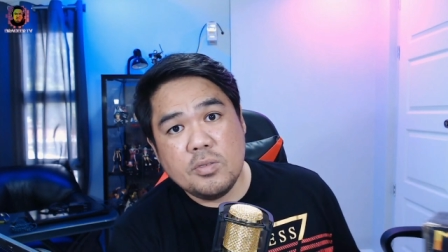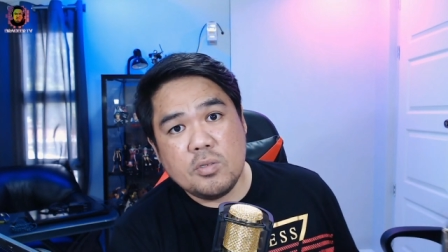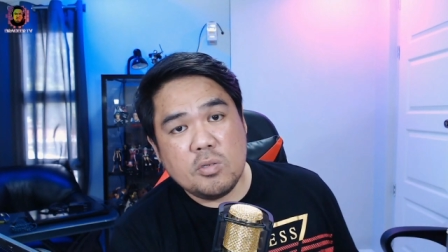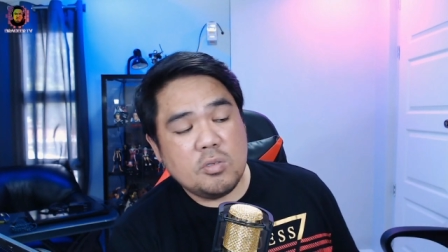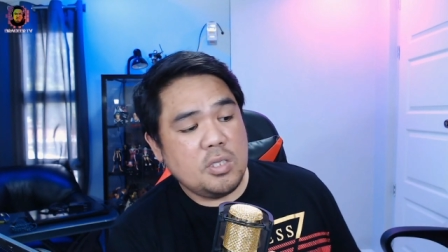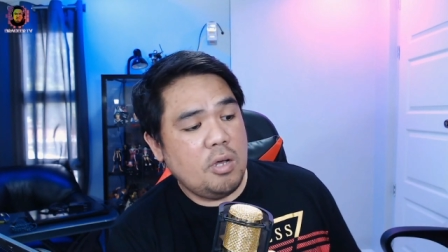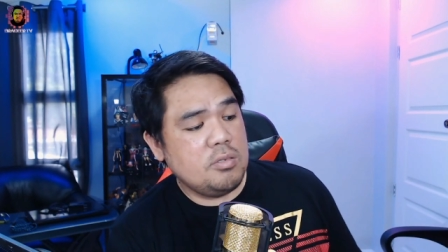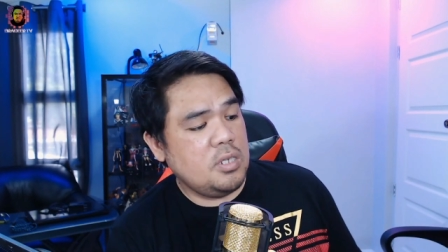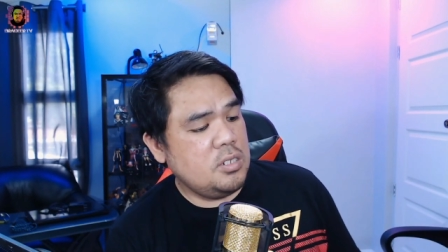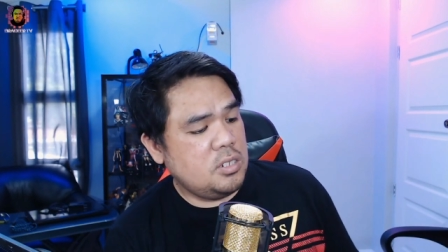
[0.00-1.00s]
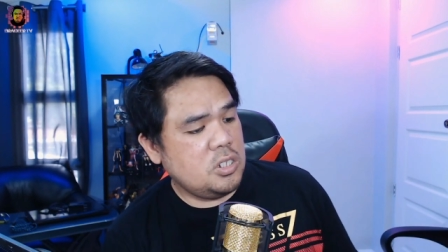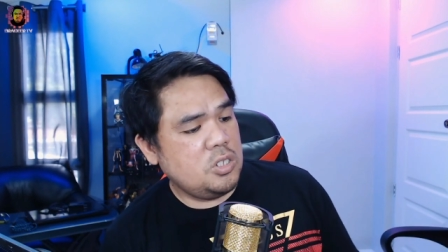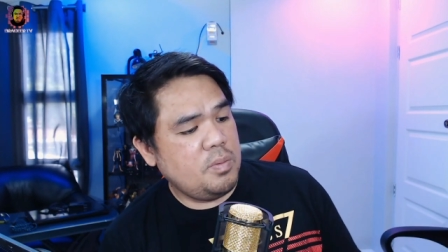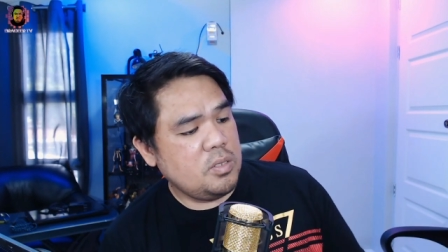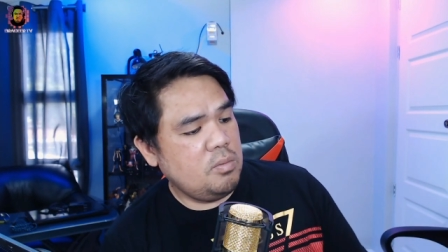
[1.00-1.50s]
So, 2006
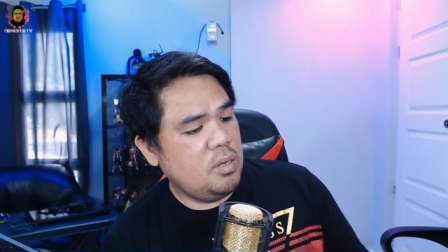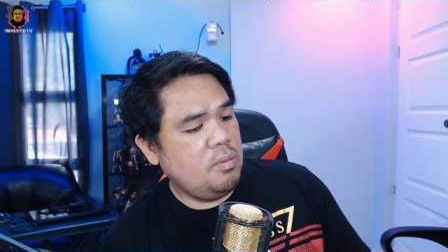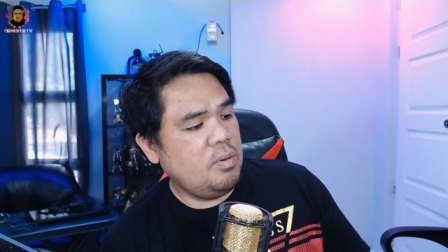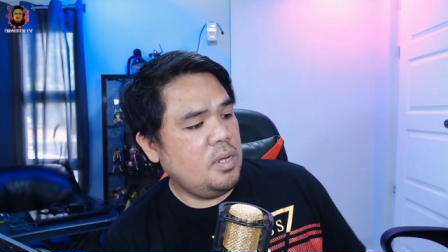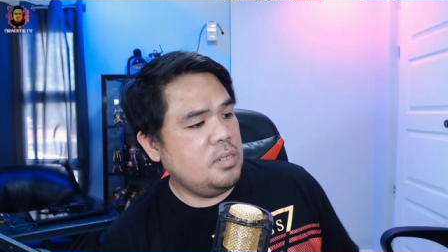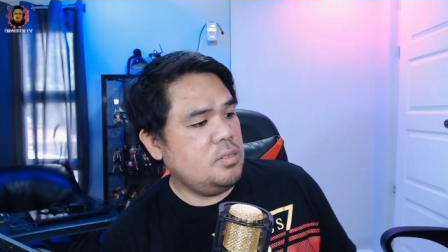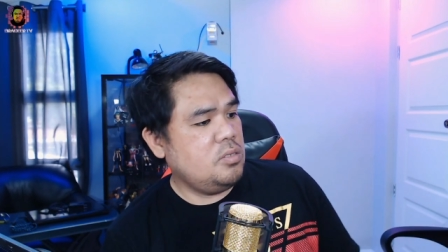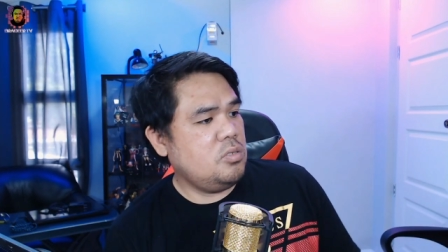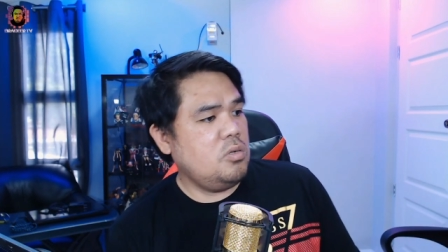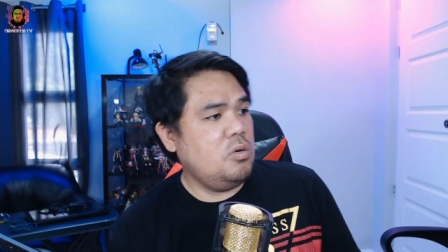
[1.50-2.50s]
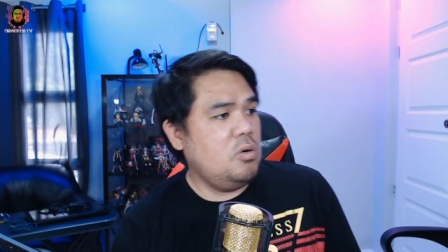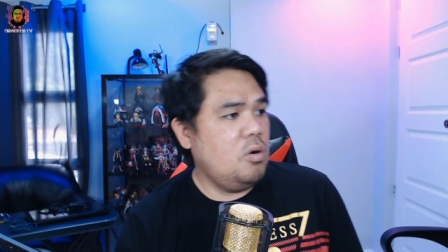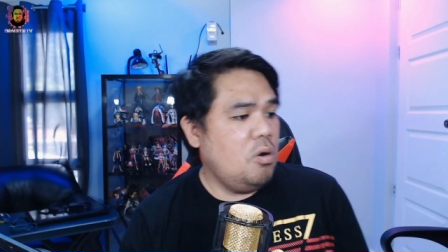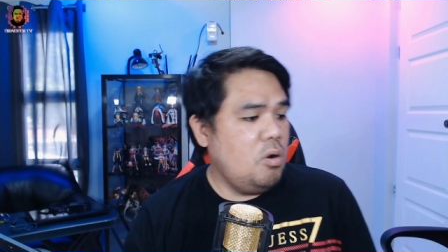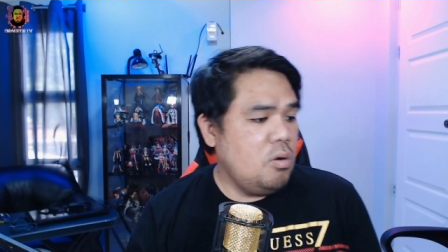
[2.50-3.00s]
pa to mga brad. So,
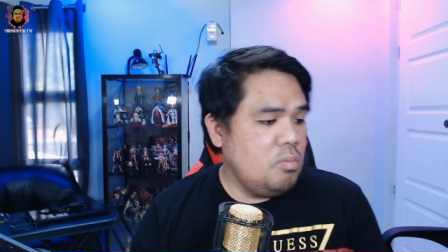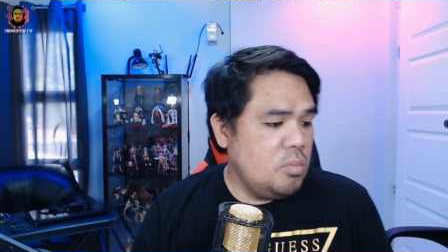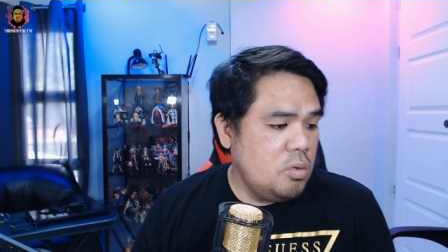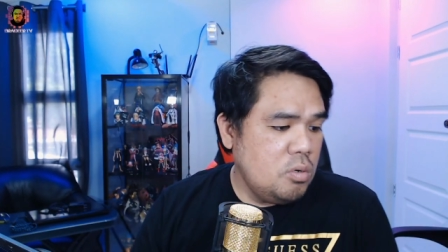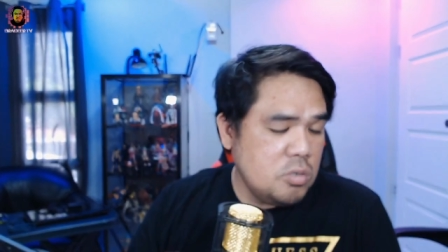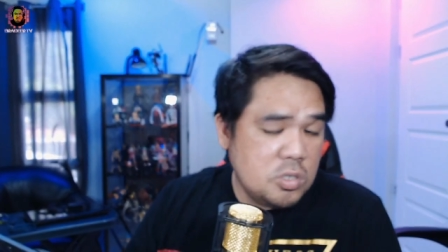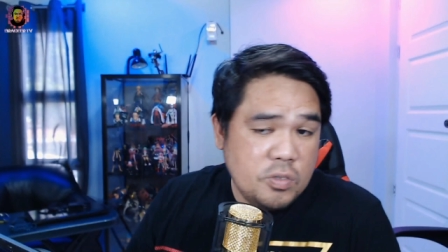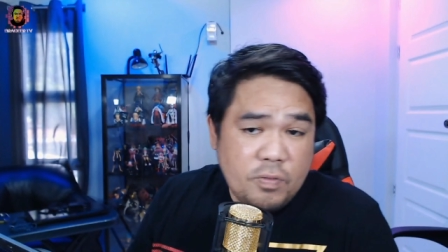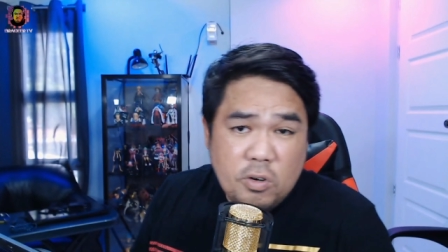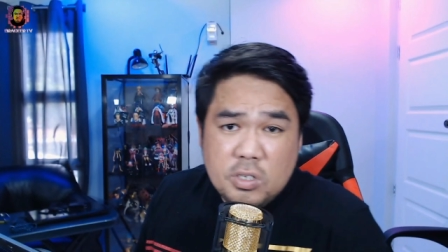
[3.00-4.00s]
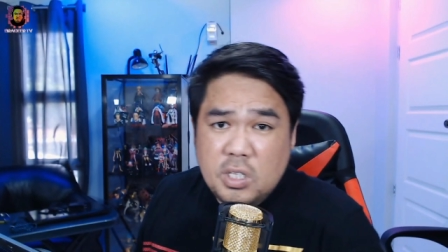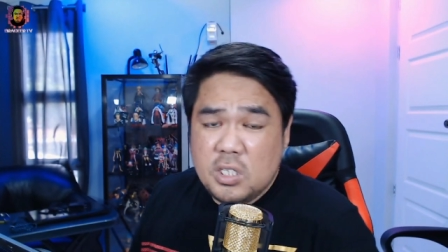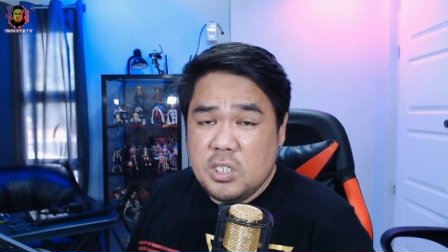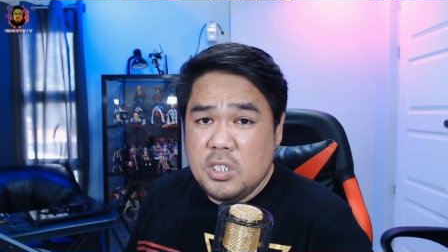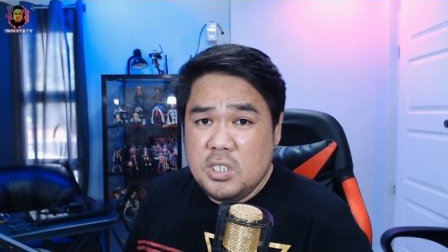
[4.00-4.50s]
almost
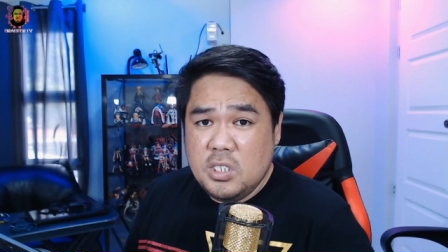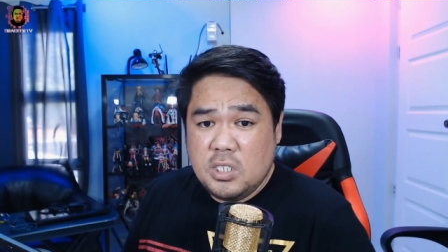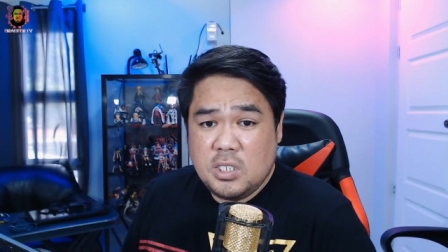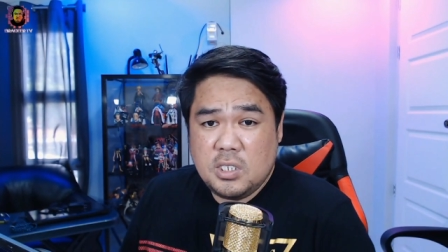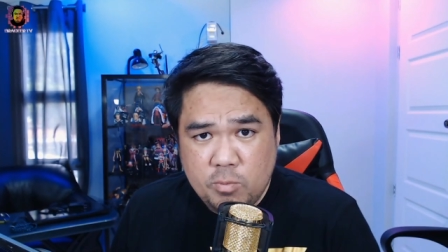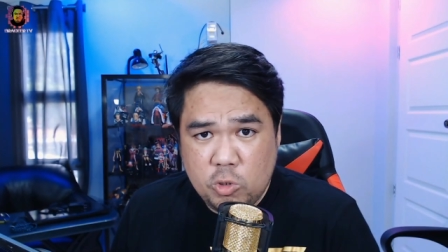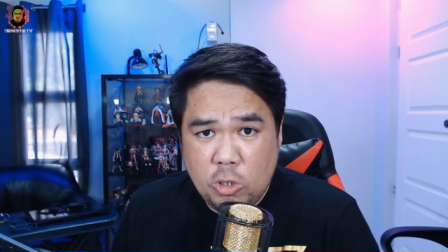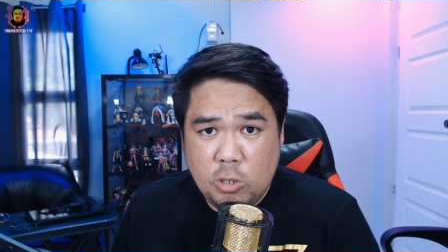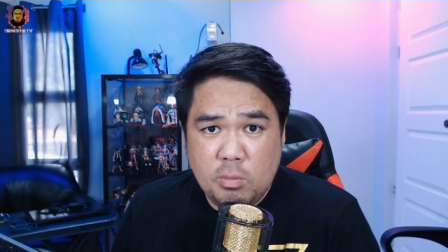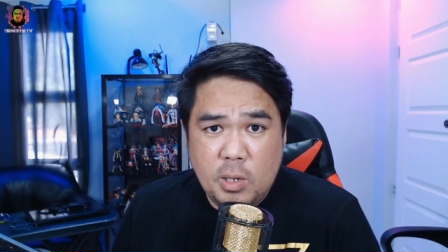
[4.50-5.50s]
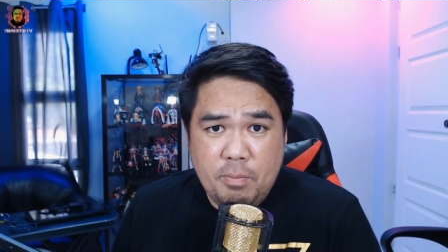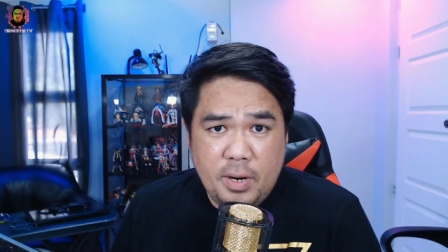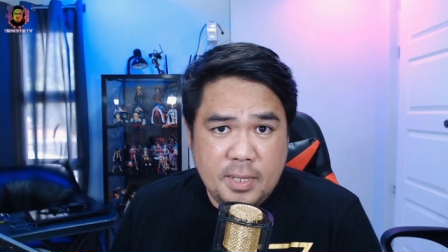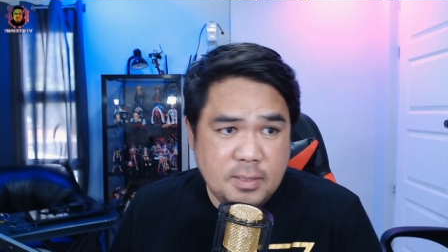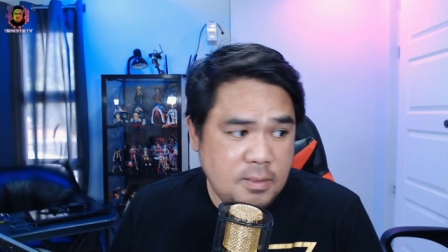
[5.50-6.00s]
14 years. So yun mga
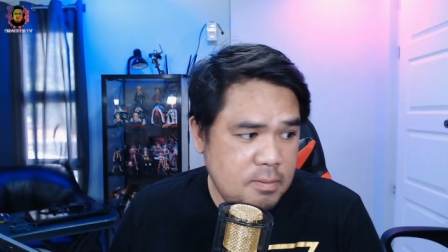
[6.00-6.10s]
Brad,